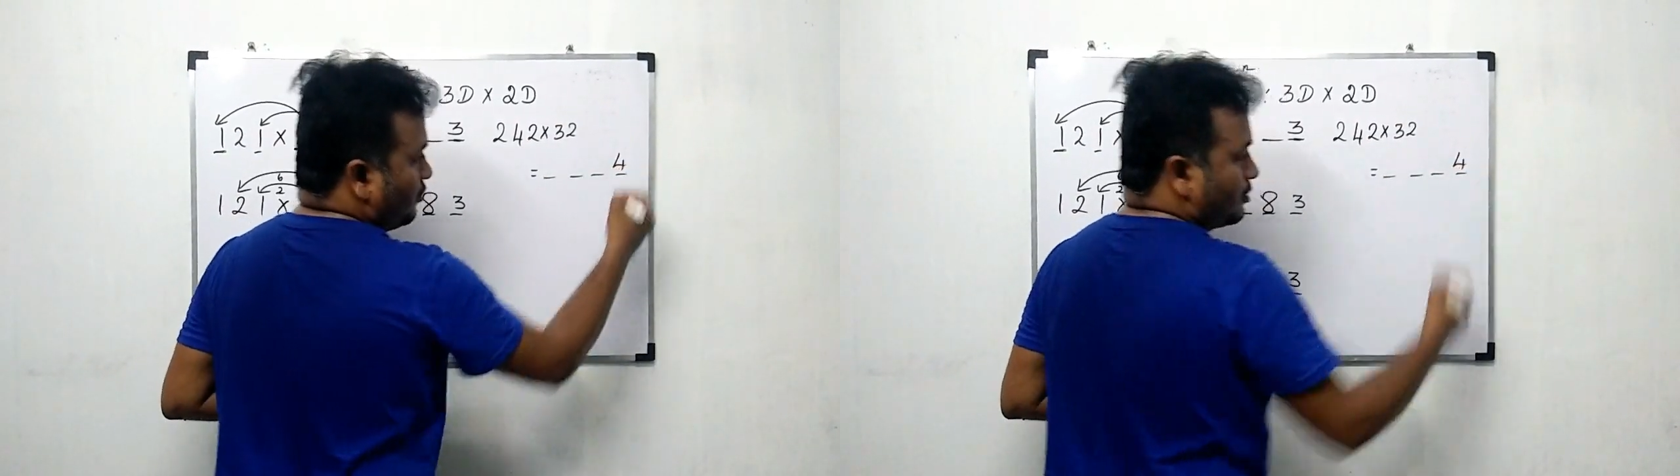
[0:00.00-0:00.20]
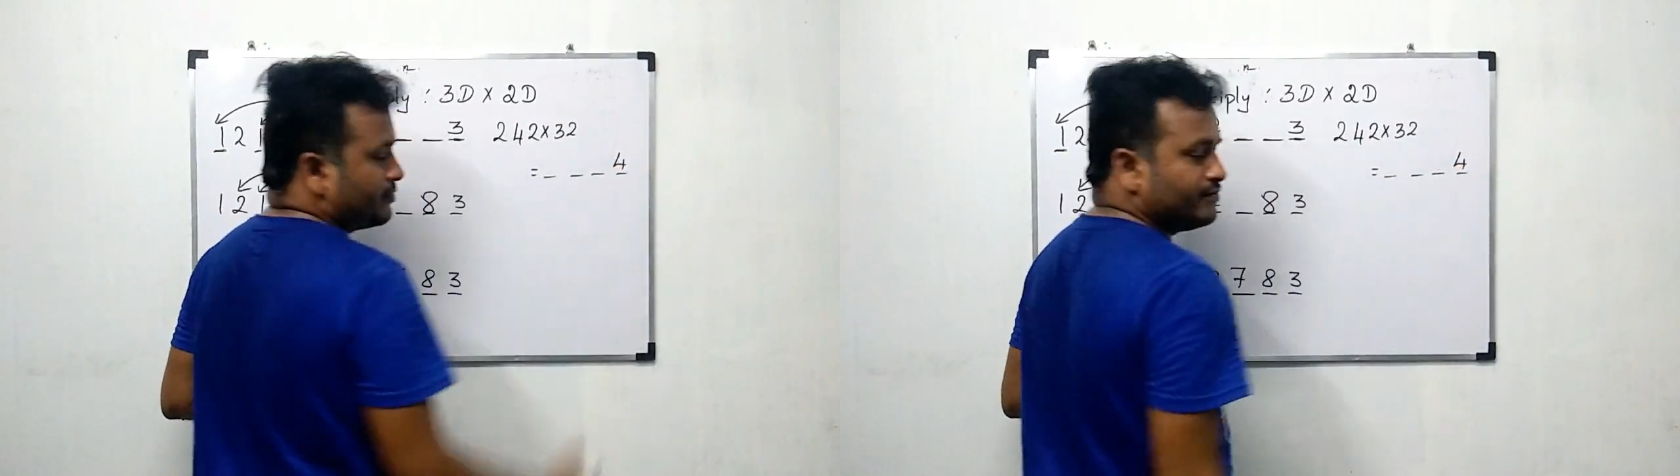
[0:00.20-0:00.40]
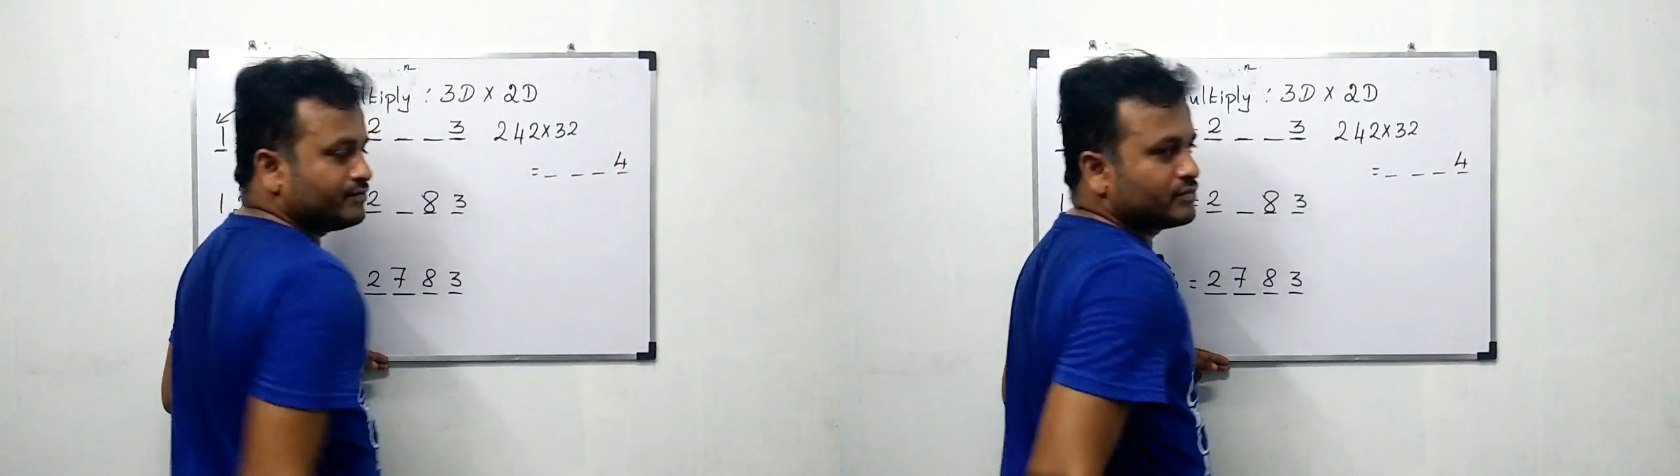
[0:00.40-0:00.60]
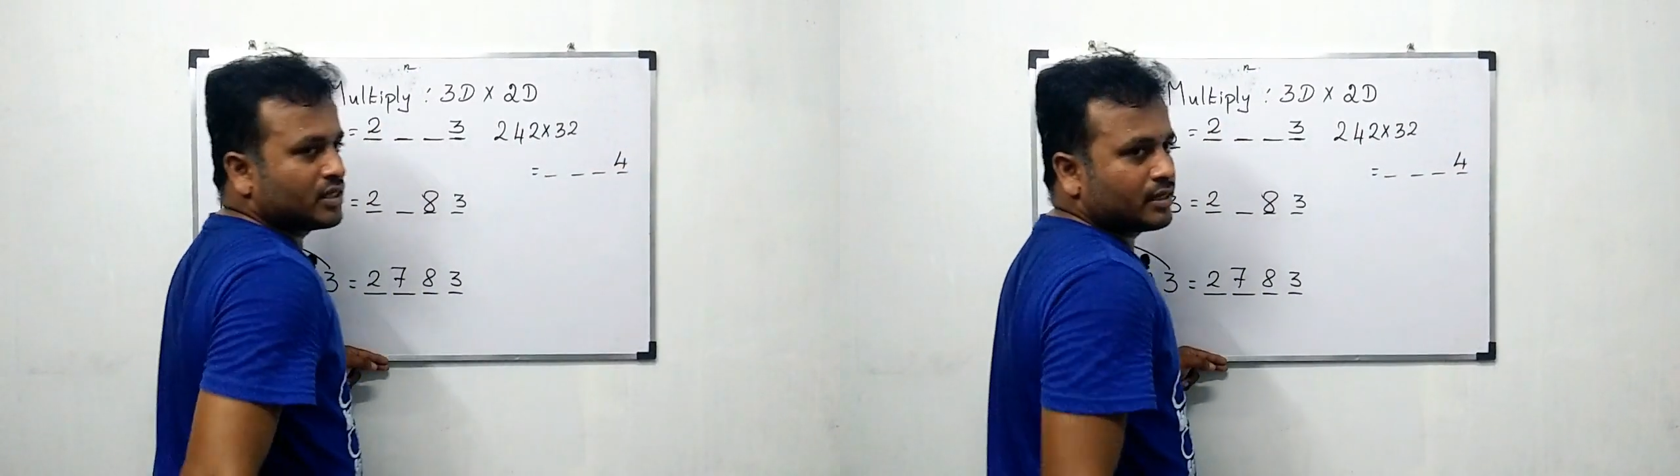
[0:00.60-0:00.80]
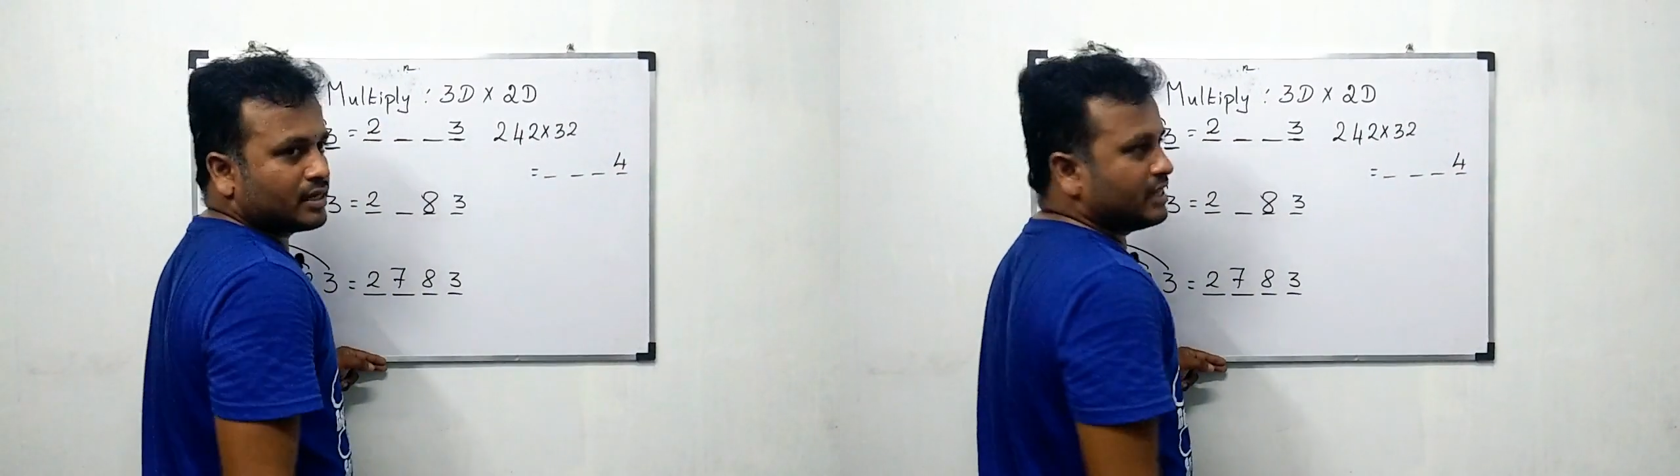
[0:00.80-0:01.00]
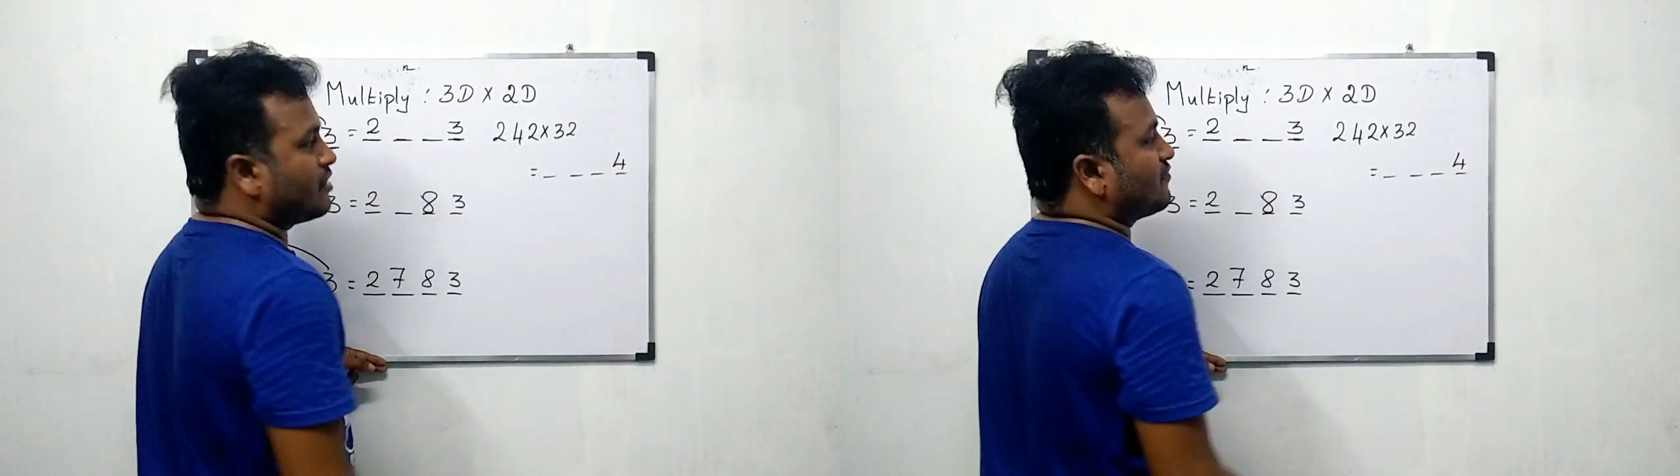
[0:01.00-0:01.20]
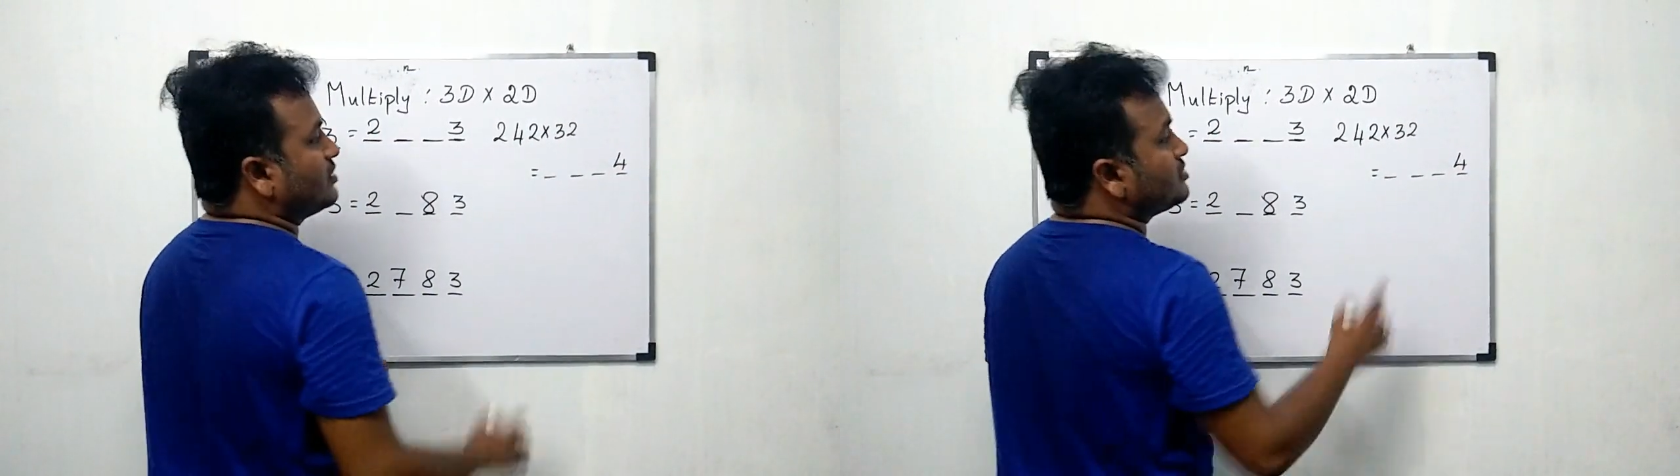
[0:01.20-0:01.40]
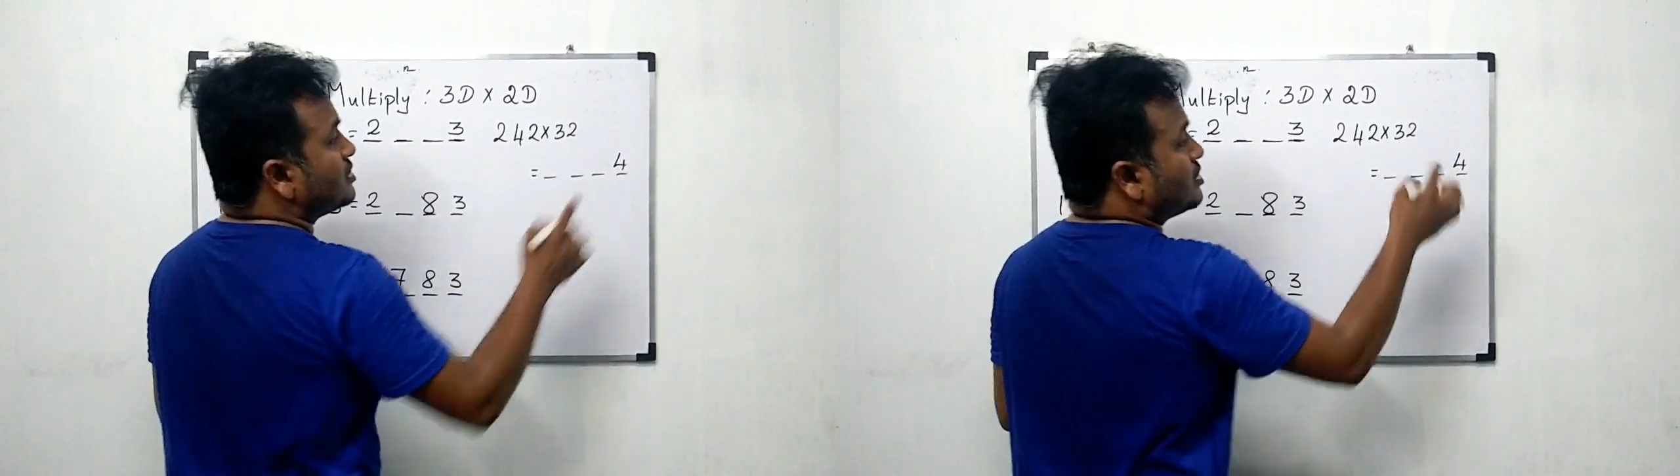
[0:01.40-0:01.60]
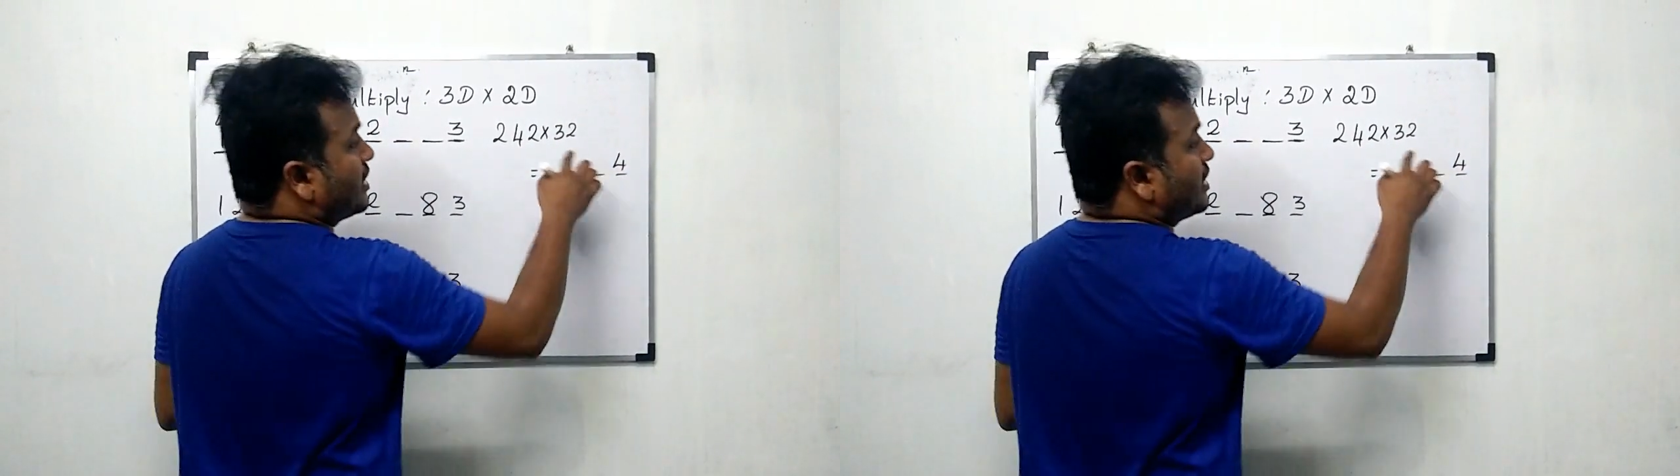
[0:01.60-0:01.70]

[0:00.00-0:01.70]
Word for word: ஃபோர் கிளியரா ஃப்ரெண்ட்ஸ்